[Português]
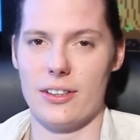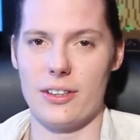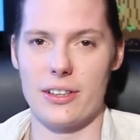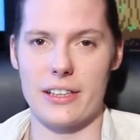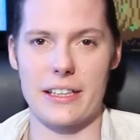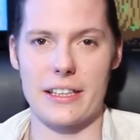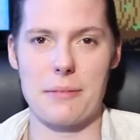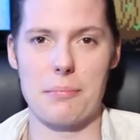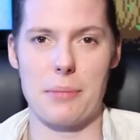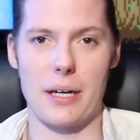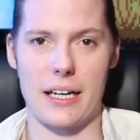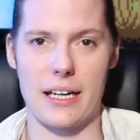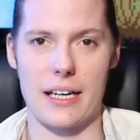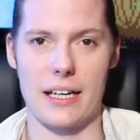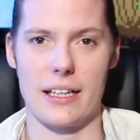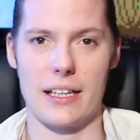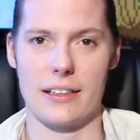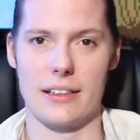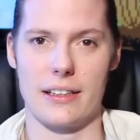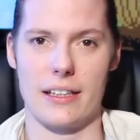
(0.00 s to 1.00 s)
Olha que
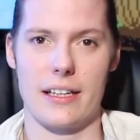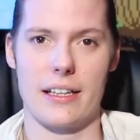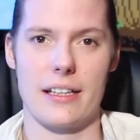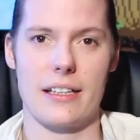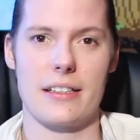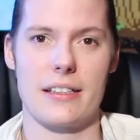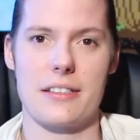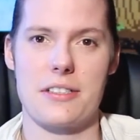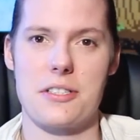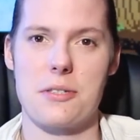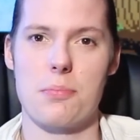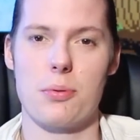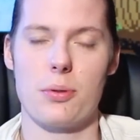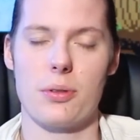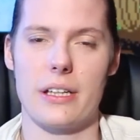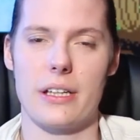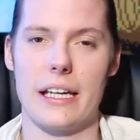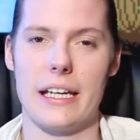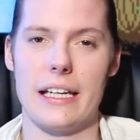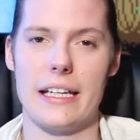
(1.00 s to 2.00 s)
bacana, é
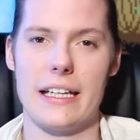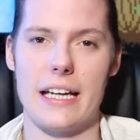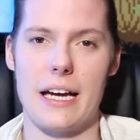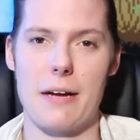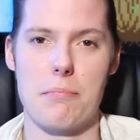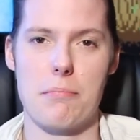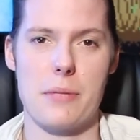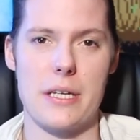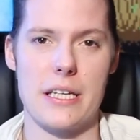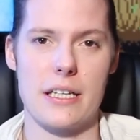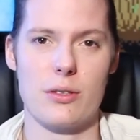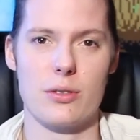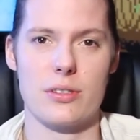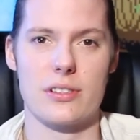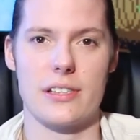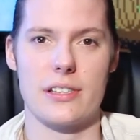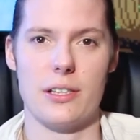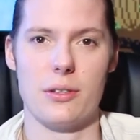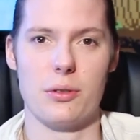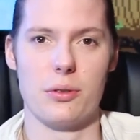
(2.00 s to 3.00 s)
tipo aquele amigo
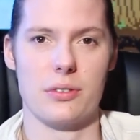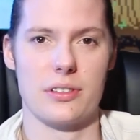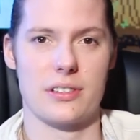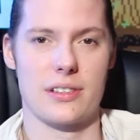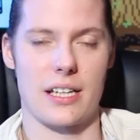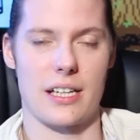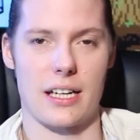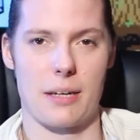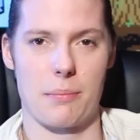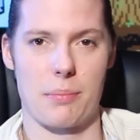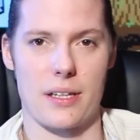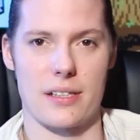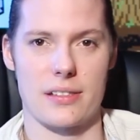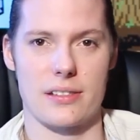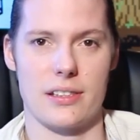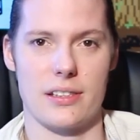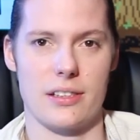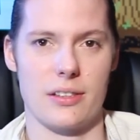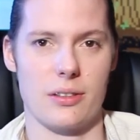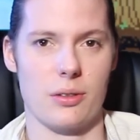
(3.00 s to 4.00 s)
seu estraga
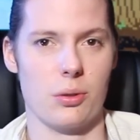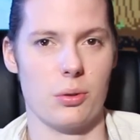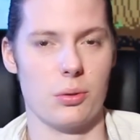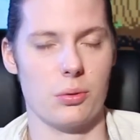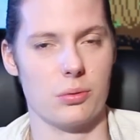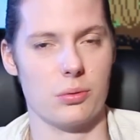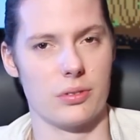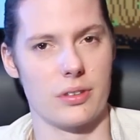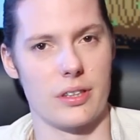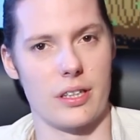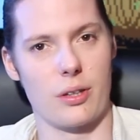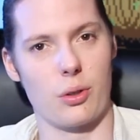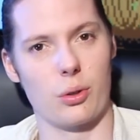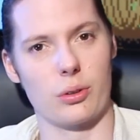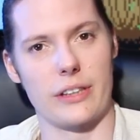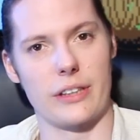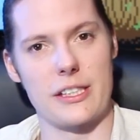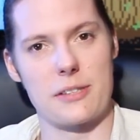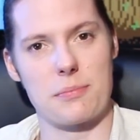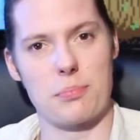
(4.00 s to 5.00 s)
prazer ou que
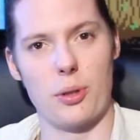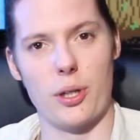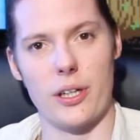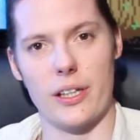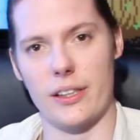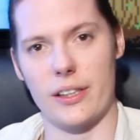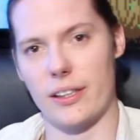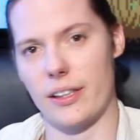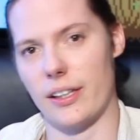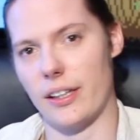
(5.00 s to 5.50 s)
conta spoiler